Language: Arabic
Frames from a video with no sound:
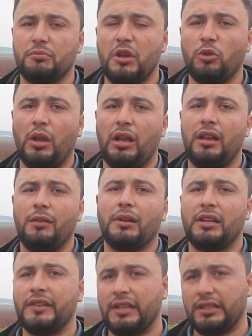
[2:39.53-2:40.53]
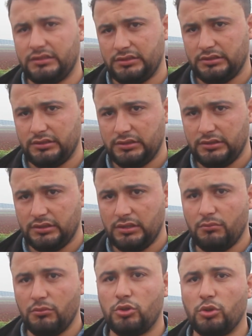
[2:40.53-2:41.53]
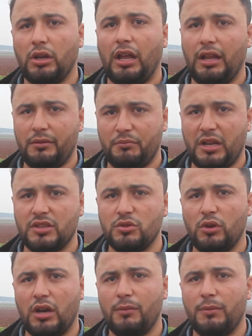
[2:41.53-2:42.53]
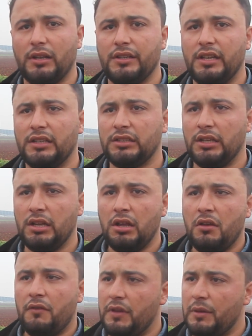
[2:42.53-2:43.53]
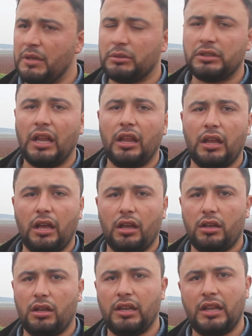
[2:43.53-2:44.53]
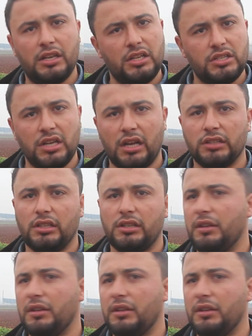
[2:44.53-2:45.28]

بياخذوها اهل البرادات بيشتروها بخزنوها اهل البرادات في منها تطلع الخليج على قطر